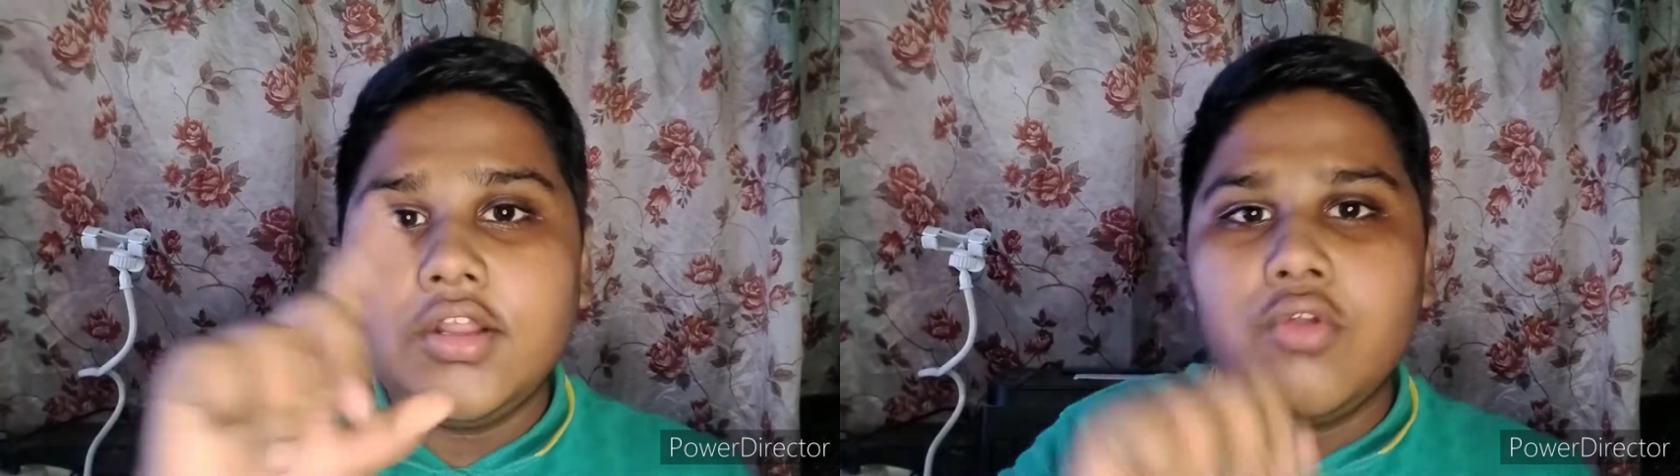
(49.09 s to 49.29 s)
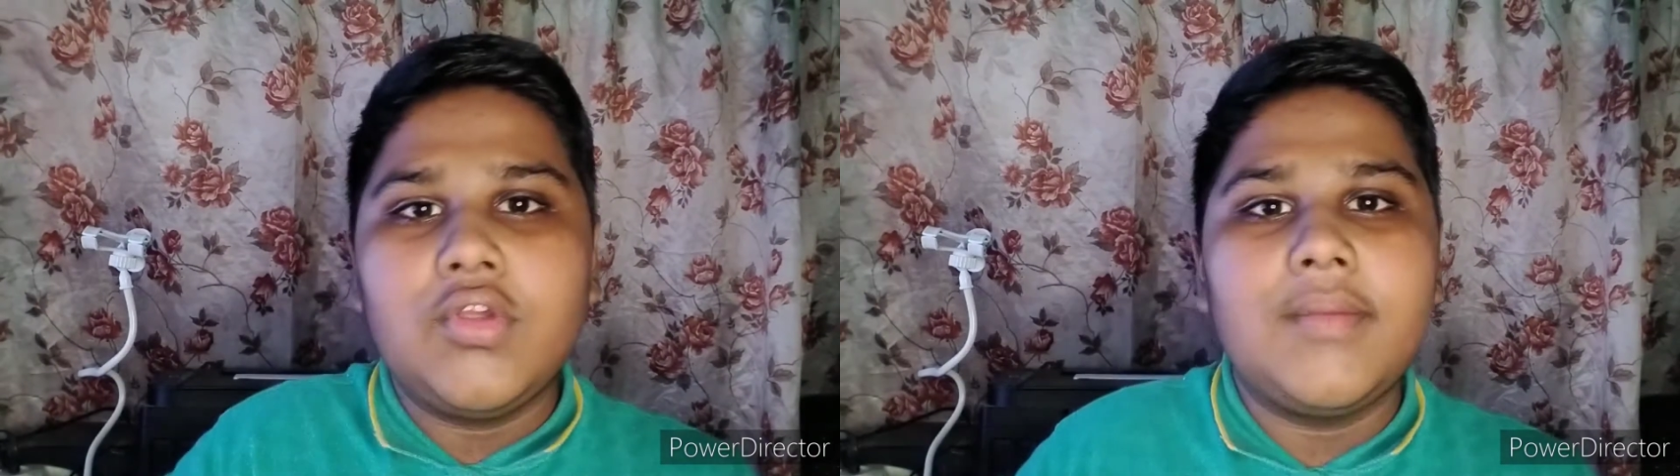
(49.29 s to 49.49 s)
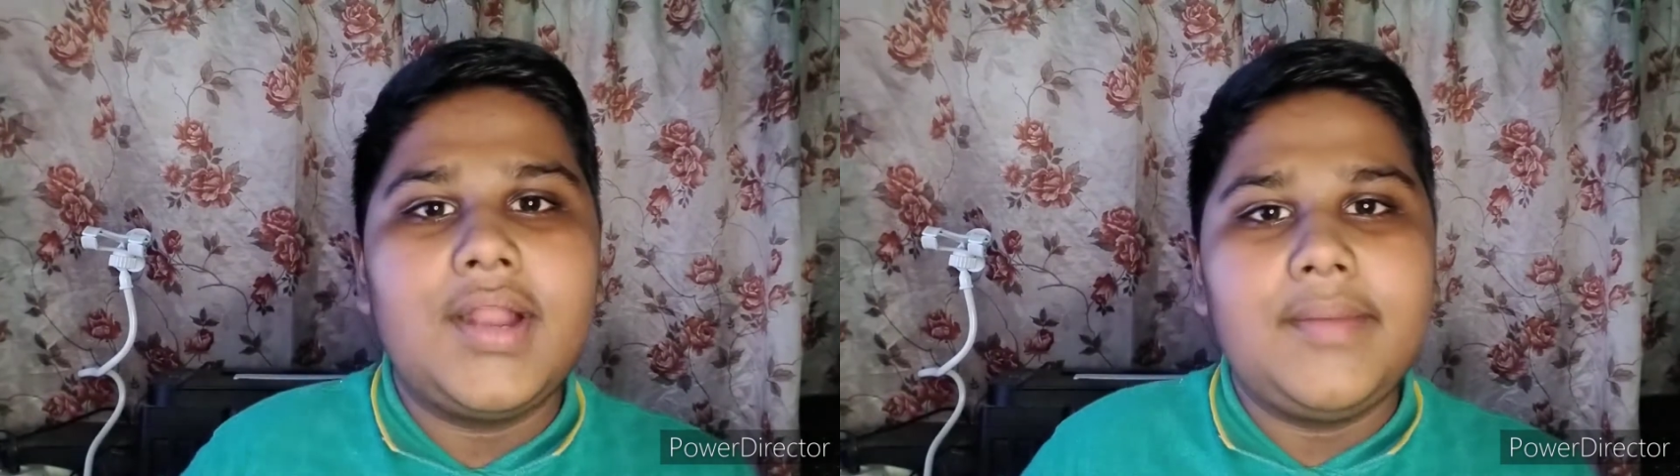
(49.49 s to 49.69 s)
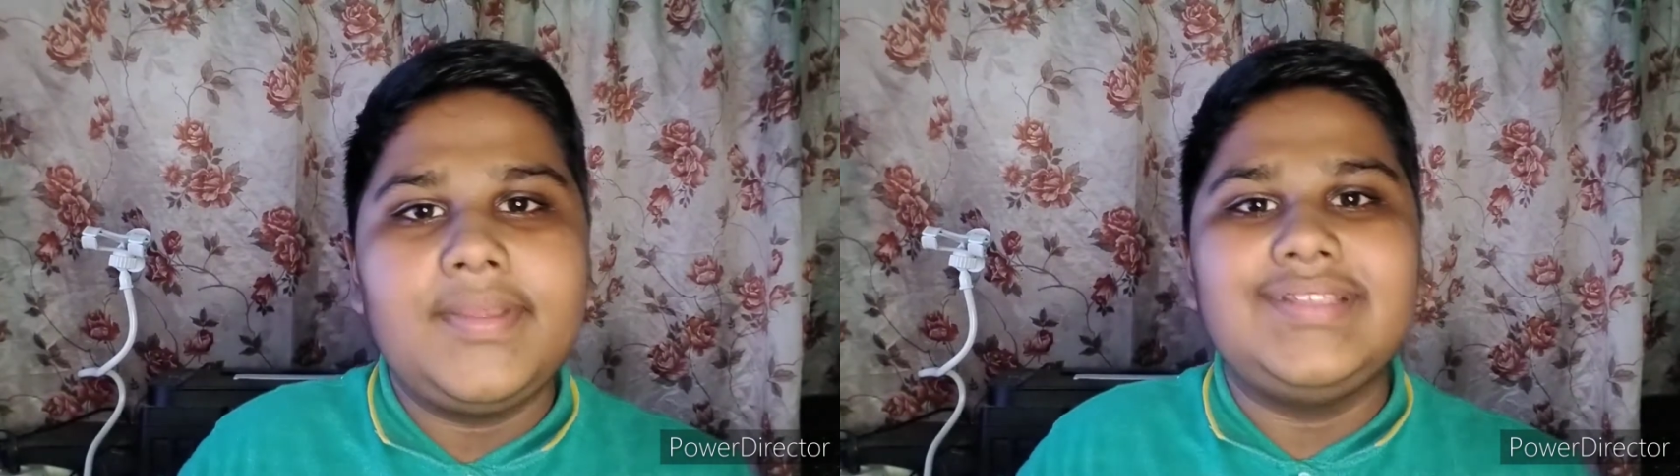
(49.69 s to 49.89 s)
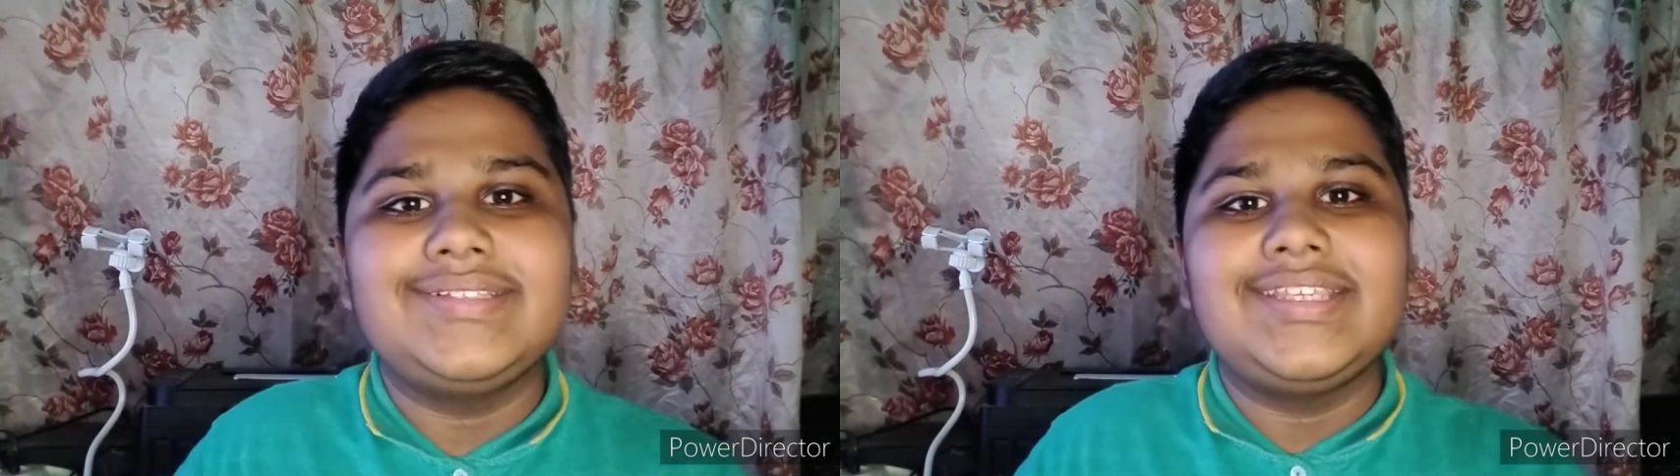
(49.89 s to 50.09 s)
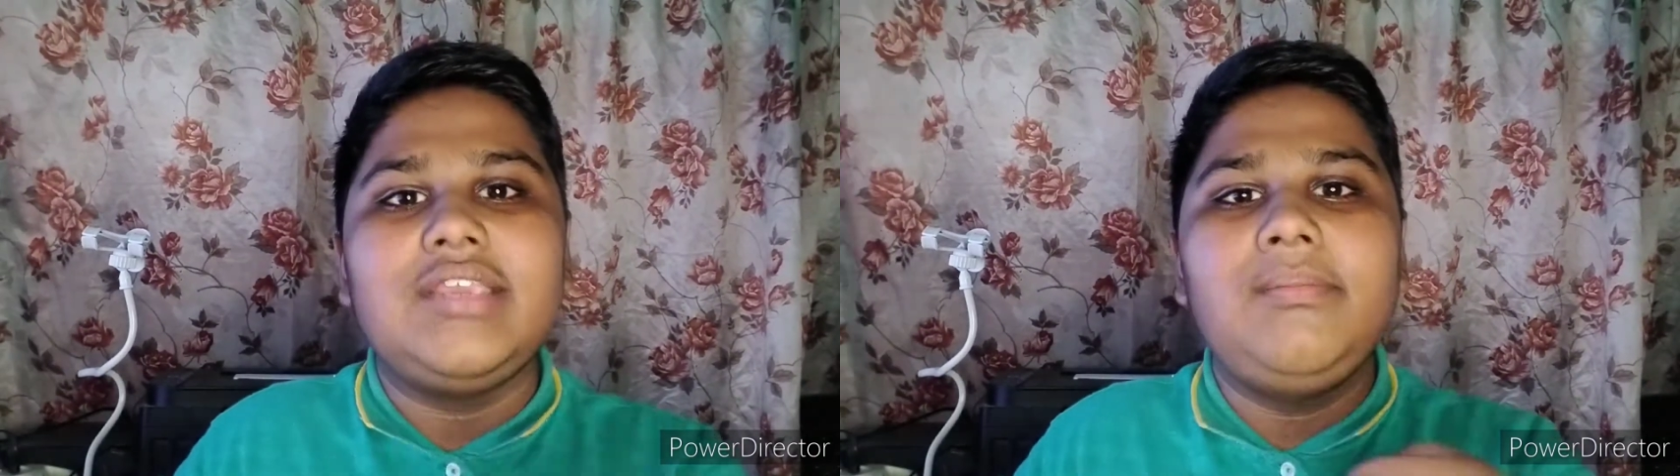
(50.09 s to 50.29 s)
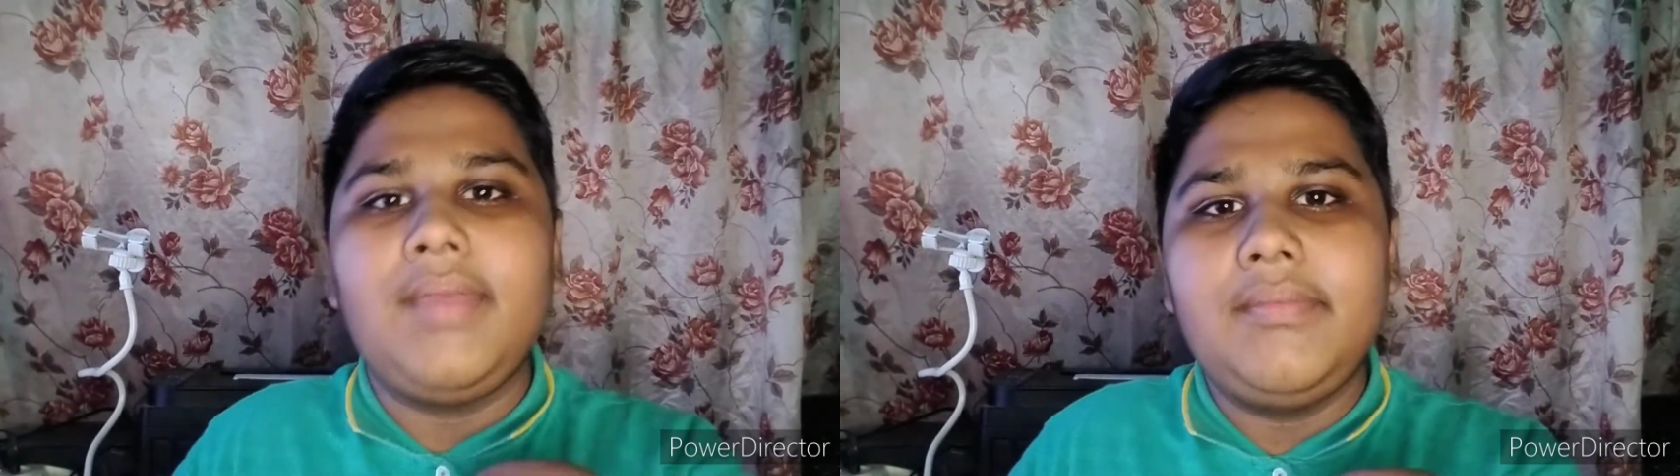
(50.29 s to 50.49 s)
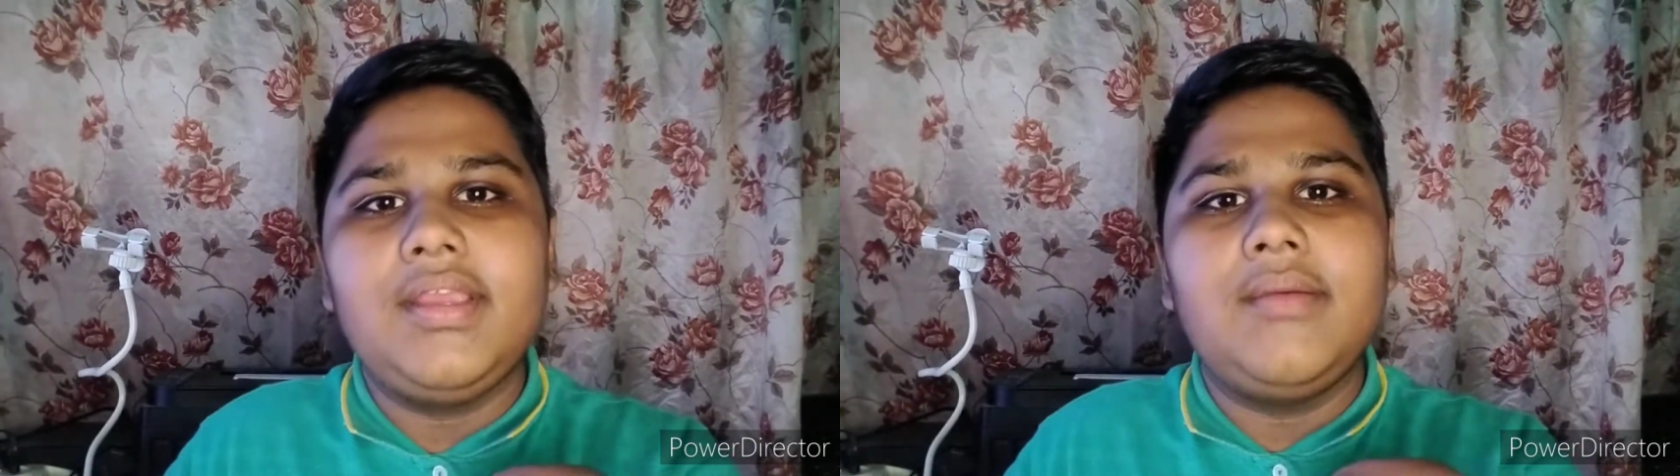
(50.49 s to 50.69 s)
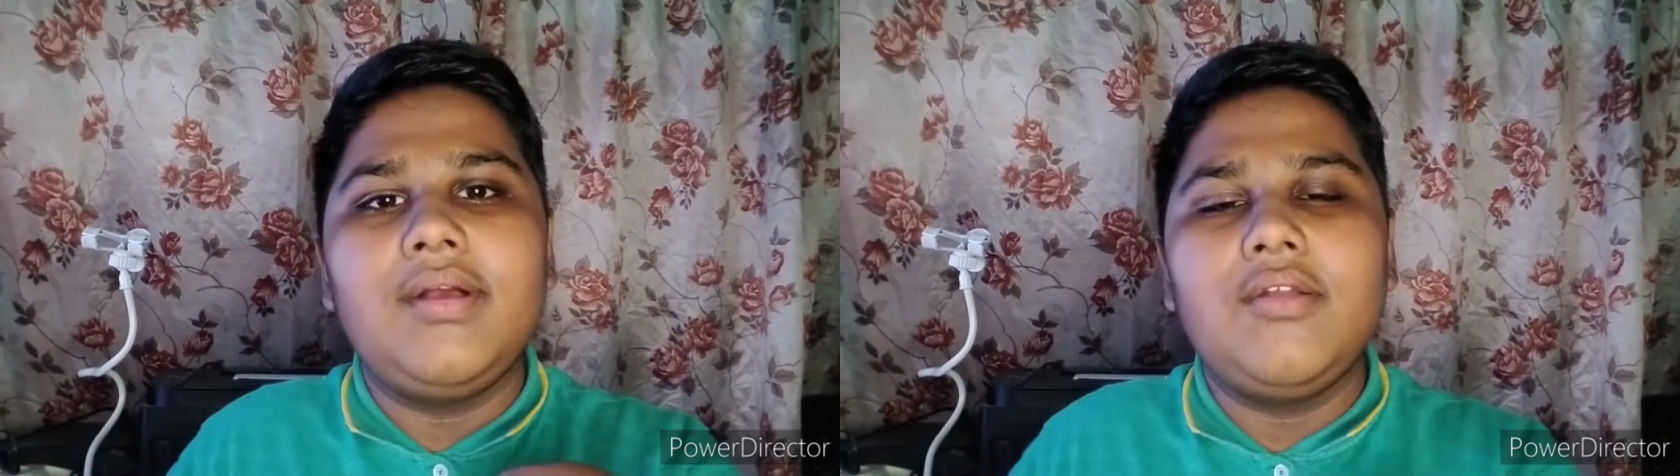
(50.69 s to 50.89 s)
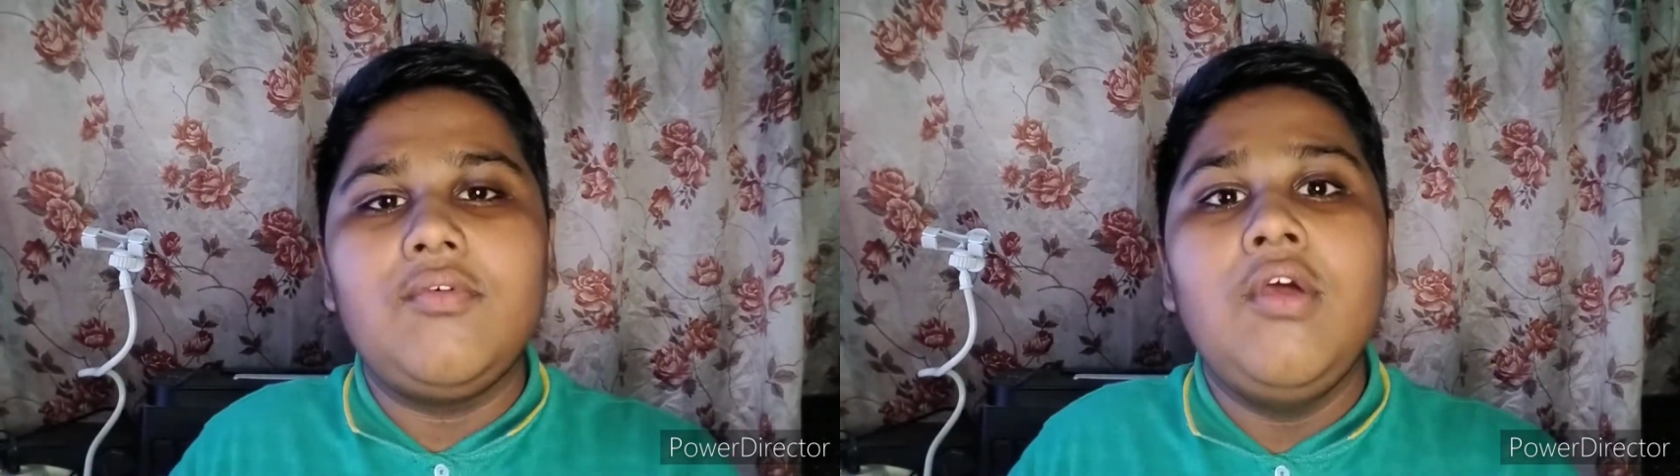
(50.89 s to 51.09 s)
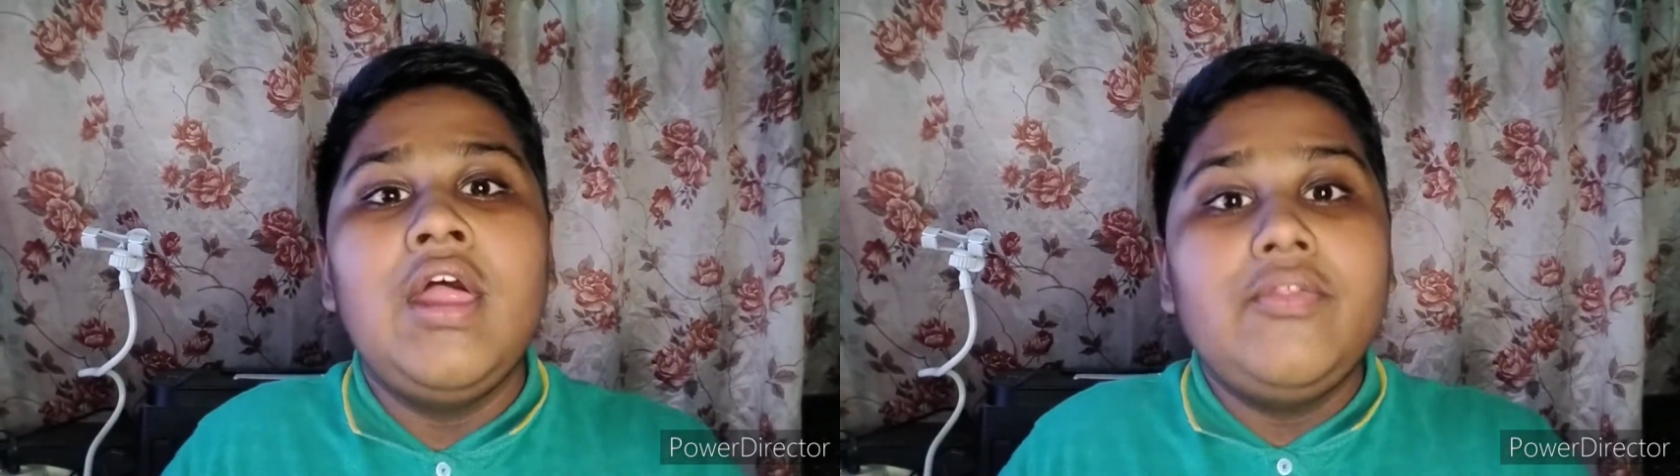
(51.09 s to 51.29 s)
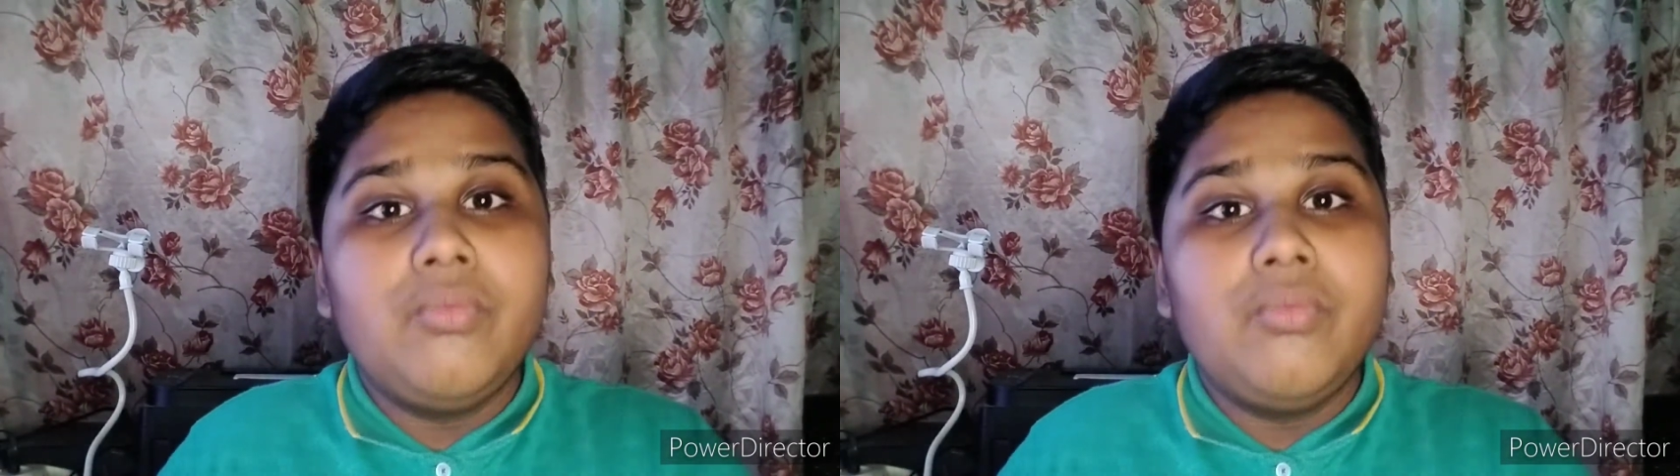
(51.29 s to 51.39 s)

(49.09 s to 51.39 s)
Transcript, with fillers: अर्न करो के बारे में जिससे कि मैं भी कमा रहा हूँ